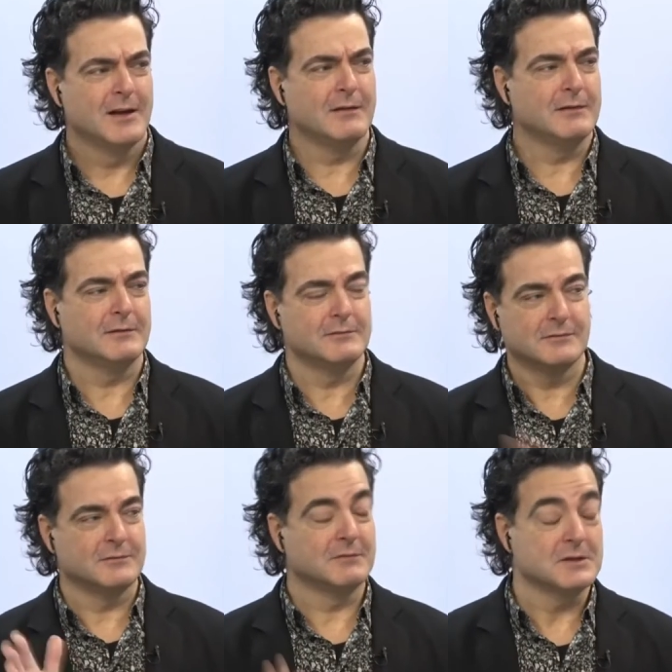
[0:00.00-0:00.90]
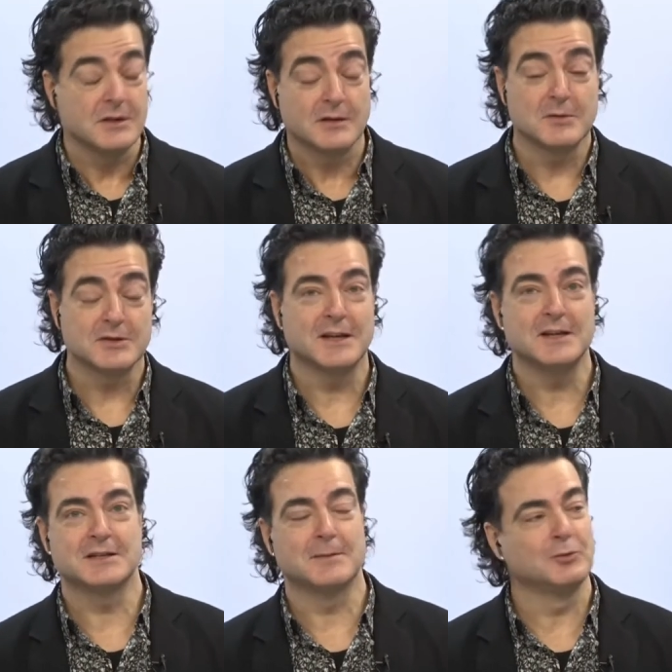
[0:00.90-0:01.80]
Eh, así, vamos
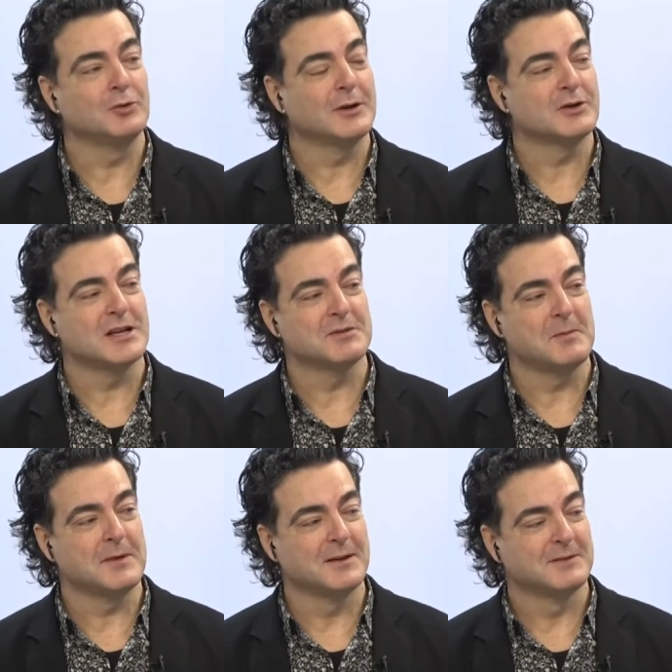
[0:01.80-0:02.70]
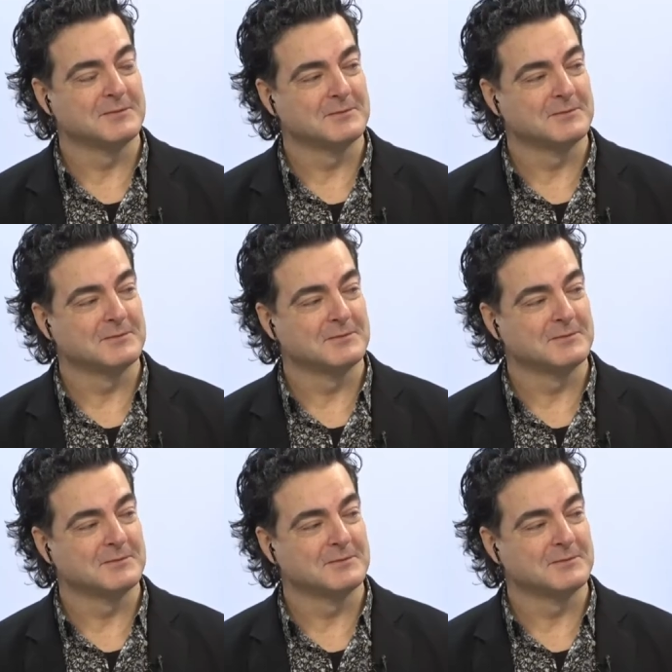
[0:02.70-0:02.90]
ahí en ese punto que no sabes. Hice un vídeo de